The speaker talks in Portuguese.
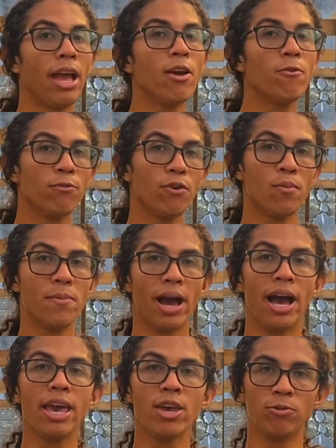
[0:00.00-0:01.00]
a Euforbia
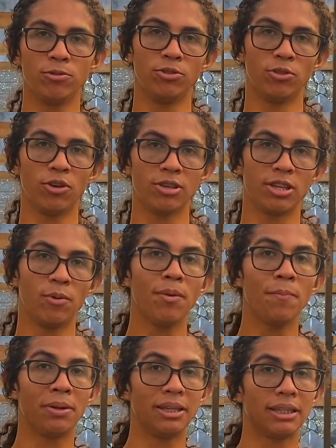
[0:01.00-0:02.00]
aeruginosa é uma
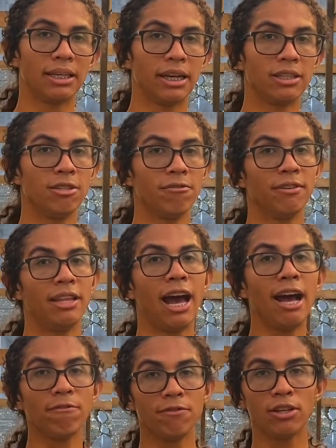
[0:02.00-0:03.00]
planta nativa da
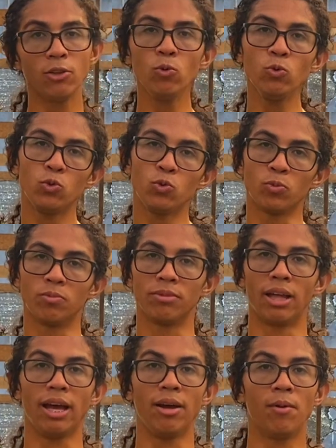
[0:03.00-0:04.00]
África do Sul,
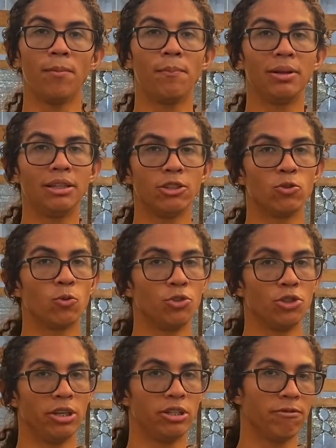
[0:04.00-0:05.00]
tá? uma planta de
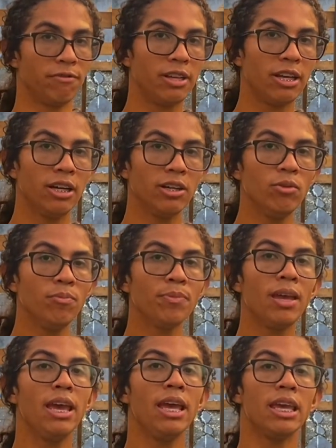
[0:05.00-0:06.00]
continente africano
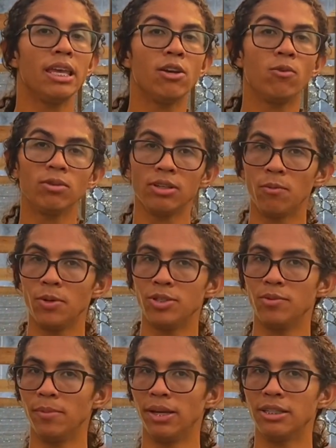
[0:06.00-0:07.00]
e,
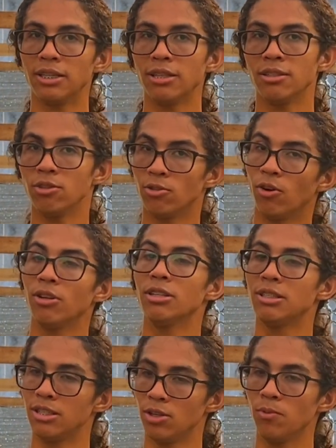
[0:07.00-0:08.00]
consequentemente, ela se torna
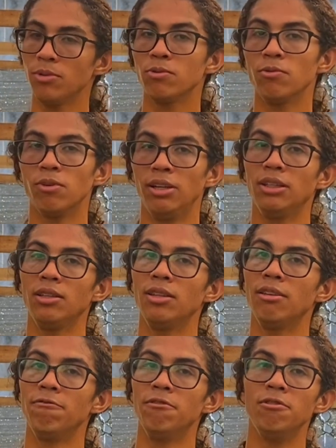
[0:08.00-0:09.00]
sim uma suculenta
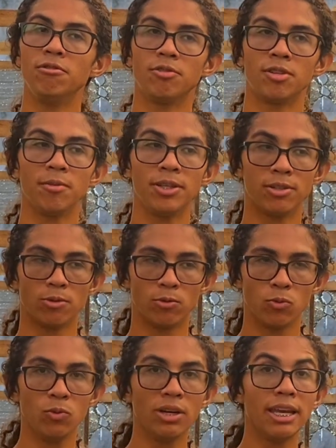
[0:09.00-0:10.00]
devido à sua
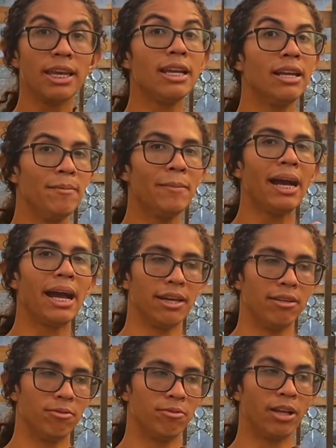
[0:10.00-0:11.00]
estrutura e clima
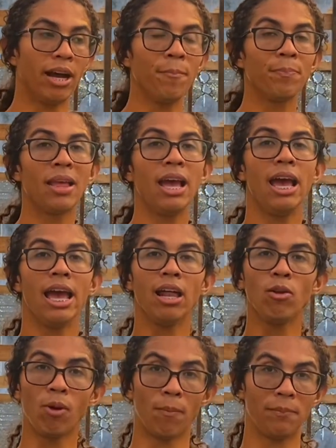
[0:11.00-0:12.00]
árido, tá? Ela
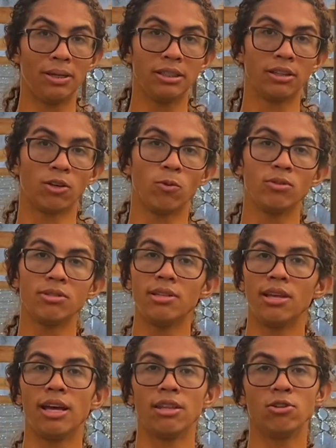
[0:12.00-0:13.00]
é uma planta
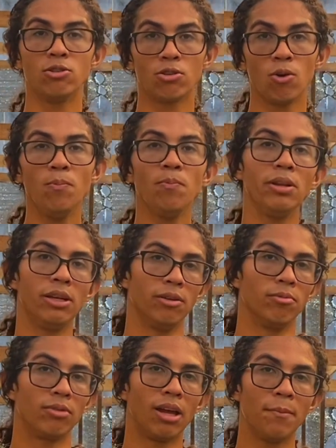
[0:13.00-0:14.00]
considerada de sol pleno,
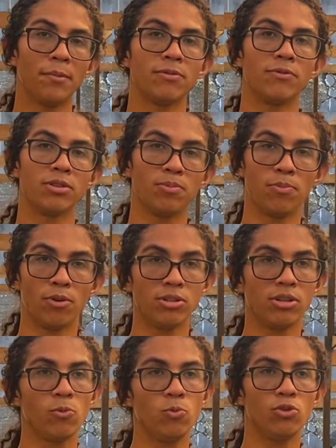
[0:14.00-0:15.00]
tá? Mas você pode
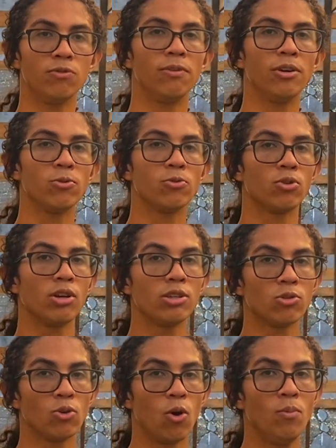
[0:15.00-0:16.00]
estar cultivando só a
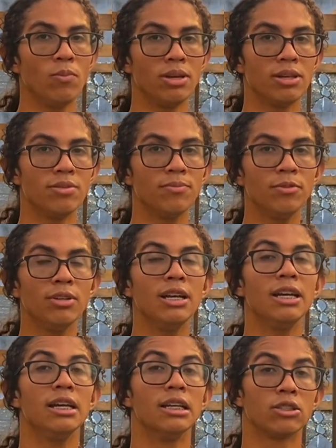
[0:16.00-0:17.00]
sol mesmo,
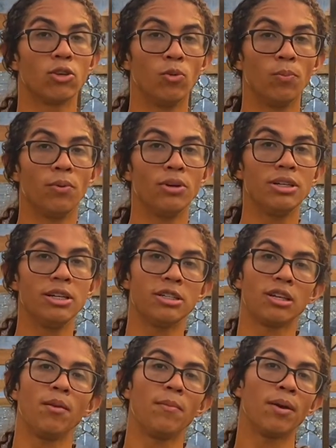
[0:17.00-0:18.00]
só não pode
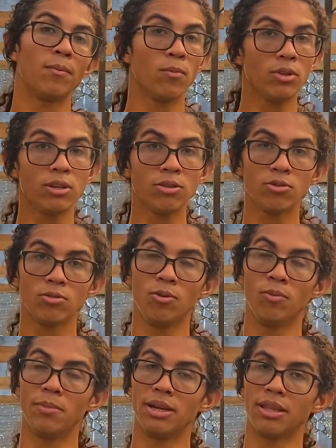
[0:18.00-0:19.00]
deixá-la para muita
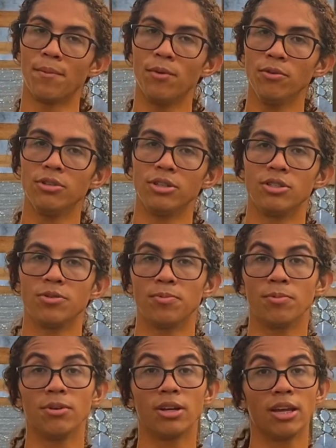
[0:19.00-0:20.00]
sombra, tá bom, gente?
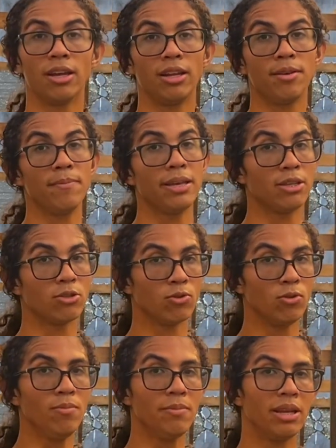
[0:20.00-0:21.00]
Porque ela em meia
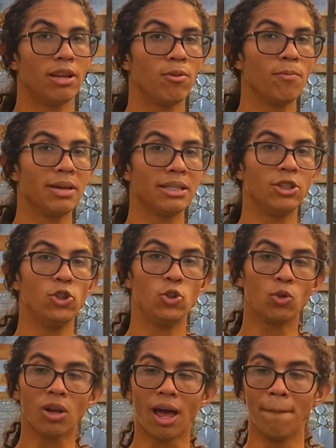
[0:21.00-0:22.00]
sombra, ela começa a
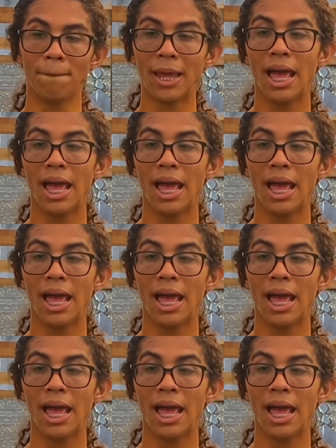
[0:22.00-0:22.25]
estiolar.